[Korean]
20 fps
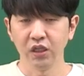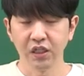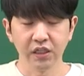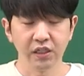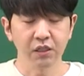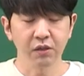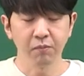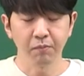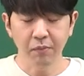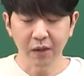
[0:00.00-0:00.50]

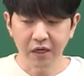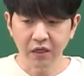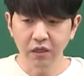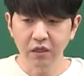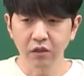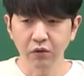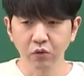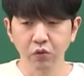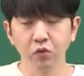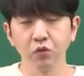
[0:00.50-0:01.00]

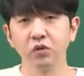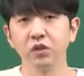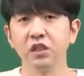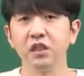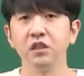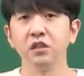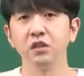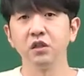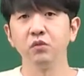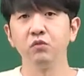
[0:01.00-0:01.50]
2008년도를
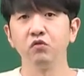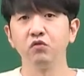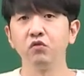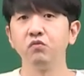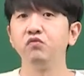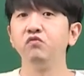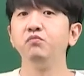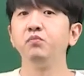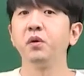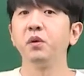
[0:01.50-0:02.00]
기점으로
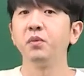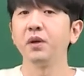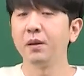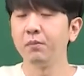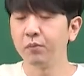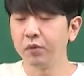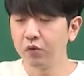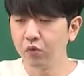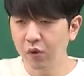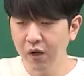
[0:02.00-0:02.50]
문법이
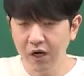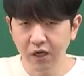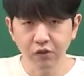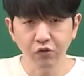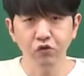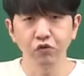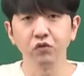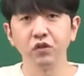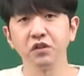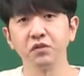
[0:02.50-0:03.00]
한번 확
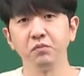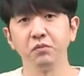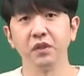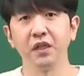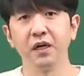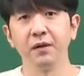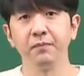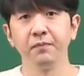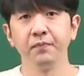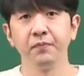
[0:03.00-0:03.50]

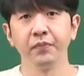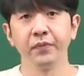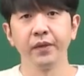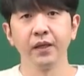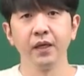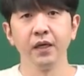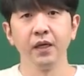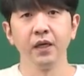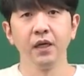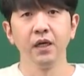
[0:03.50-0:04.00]
쉬워집니다.
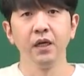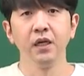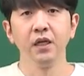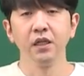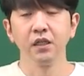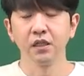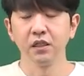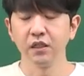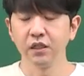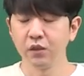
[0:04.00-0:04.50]

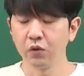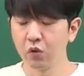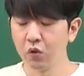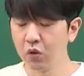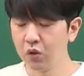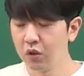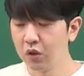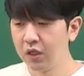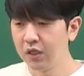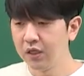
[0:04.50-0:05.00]

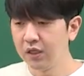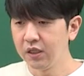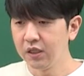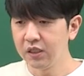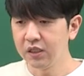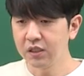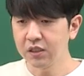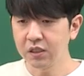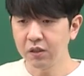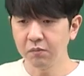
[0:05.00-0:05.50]
그리고
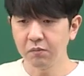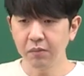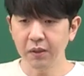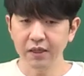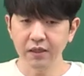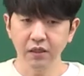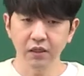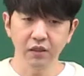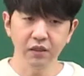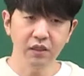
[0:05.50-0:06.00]

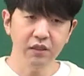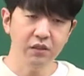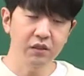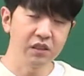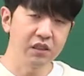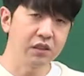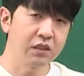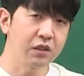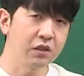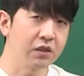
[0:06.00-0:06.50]
2008년에서
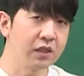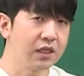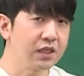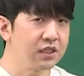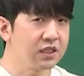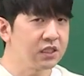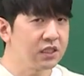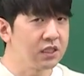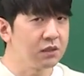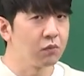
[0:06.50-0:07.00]

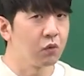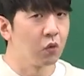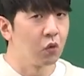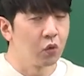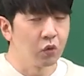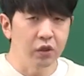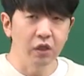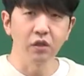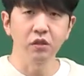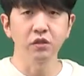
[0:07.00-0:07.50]

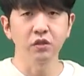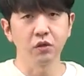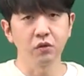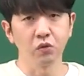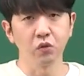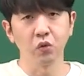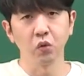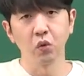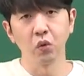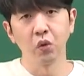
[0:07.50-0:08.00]
2015년
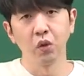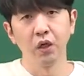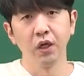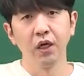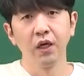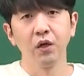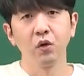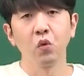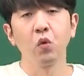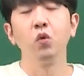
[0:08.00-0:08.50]
정도
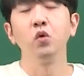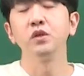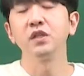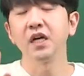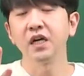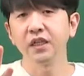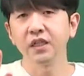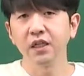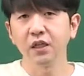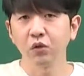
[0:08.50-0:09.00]
그
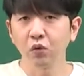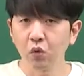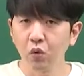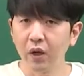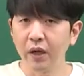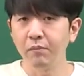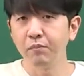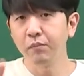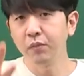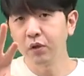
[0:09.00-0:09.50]
사이에 또
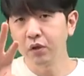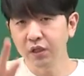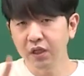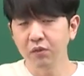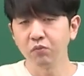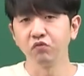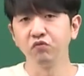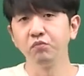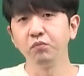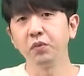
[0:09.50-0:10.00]
한
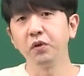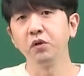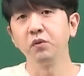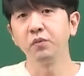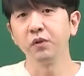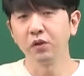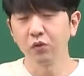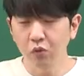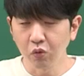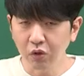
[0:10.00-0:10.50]
번의
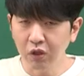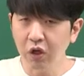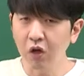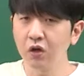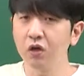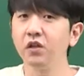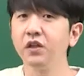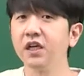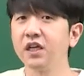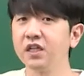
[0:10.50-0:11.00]
문법이 또
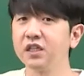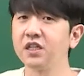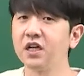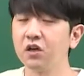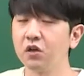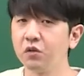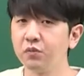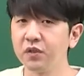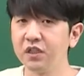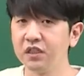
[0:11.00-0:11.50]
털어내기
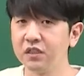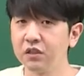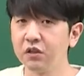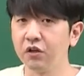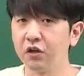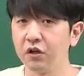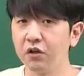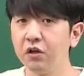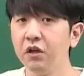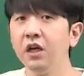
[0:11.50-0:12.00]
작업이
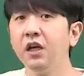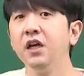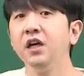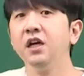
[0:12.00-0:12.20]
있어요.